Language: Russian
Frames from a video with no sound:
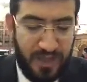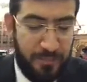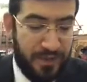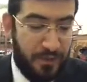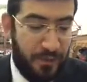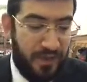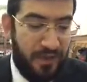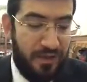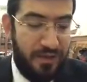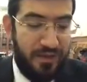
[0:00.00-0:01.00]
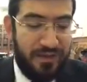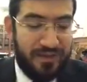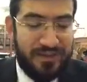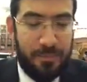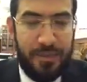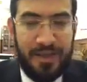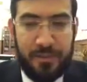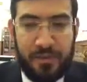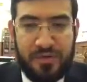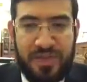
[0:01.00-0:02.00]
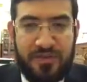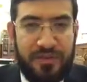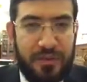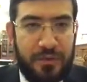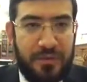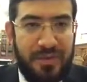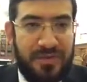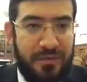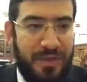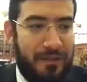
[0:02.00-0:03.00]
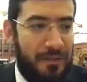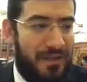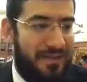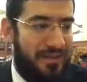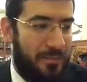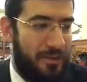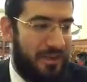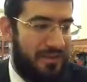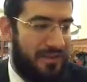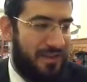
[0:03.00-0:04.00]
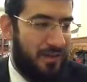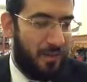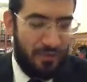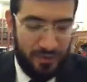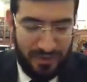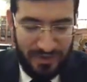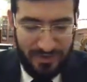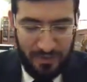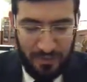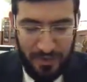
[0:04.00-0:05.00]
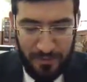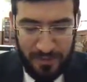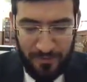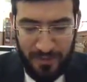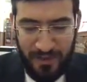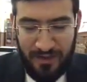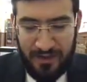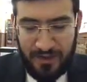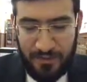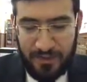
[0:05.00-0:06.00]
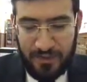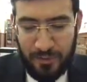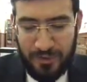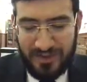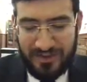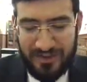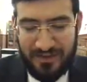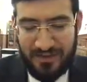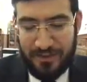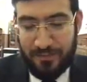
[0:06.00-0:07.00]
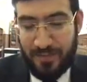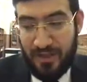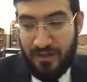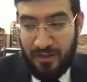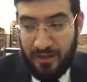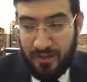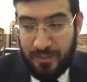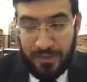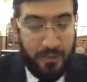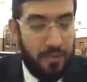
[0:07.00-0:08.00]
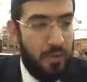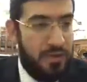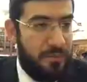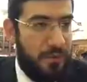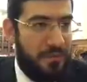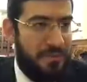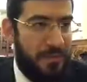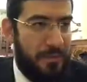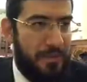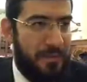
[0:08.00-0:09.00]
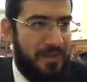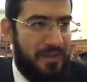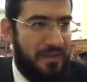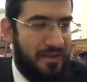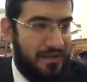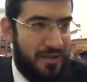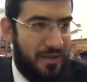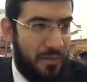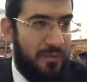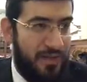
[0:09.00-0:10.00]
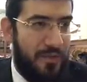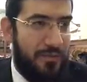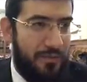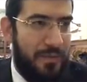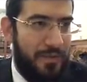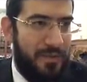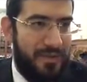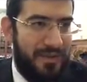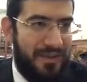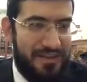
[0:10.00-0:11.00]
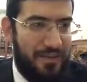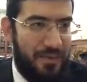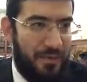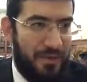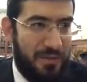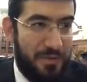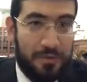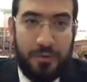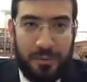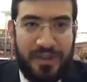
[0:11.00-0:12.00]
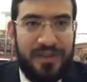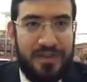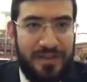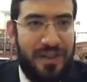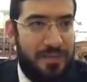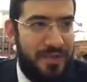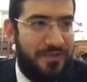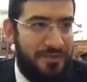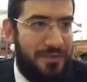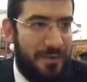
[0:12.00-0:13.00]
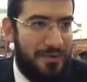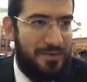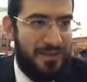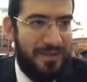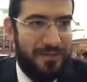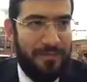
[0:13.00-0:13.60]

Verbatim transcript: по Торе запрет получать выгоду для себя только от самой красной коровы, но не от ее пепла. Теперь, что происходило? Э, по Торе можно пользоваться пеплом рыжей коровы, храмовым пеплом для чего угодно, поскольку он предназначен для общественного использования.